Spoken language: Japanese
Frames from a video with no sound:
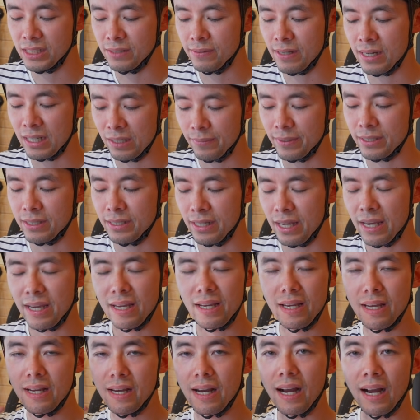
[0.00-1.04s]
じはありますね
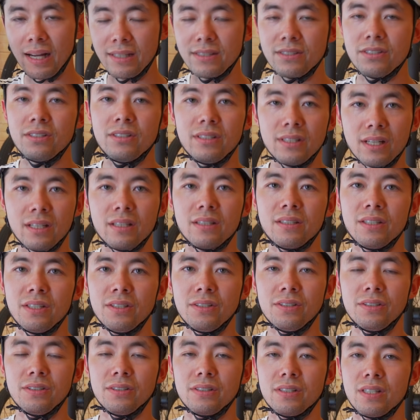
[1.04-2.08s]
暑いなって
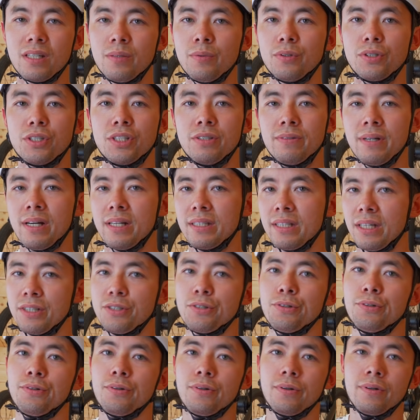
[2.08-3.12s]
いう気持ちは多
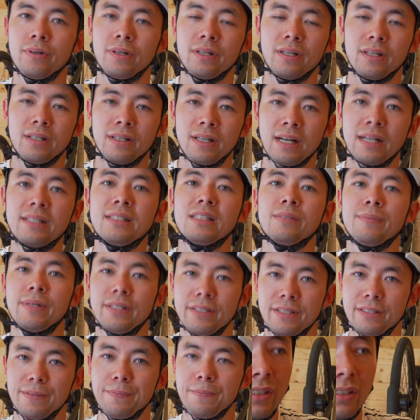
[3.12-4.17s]
少感じます